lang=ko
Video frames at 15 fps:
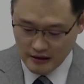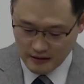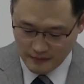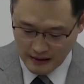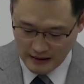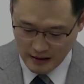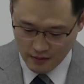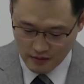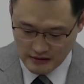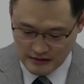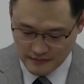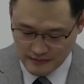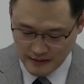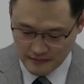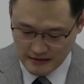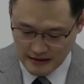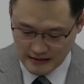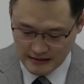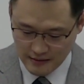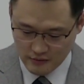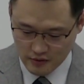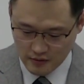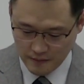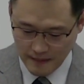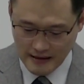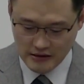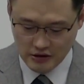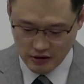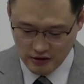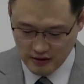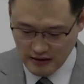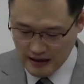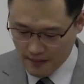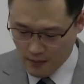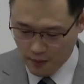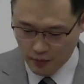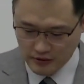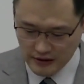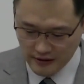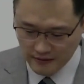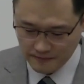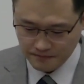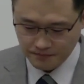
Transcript: 마태복음 13장 3절부터 8절 한번 보세요.